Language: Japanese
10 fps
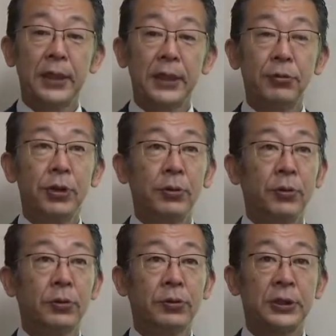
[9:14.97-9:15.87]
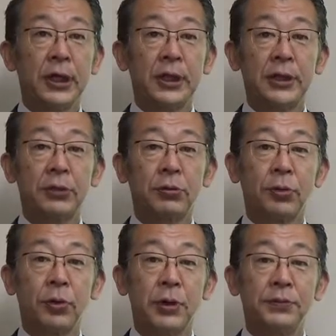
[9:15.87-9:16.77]
日本でもよく知られていると
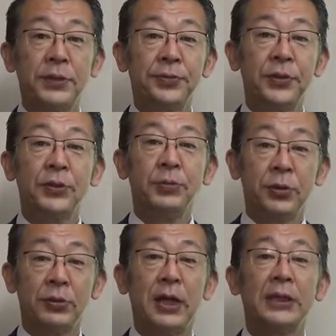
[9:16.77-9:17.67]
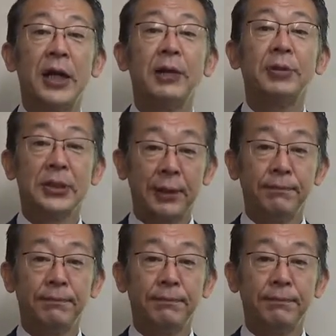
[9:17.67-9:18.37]
ころでは富士フィルムという会社がありました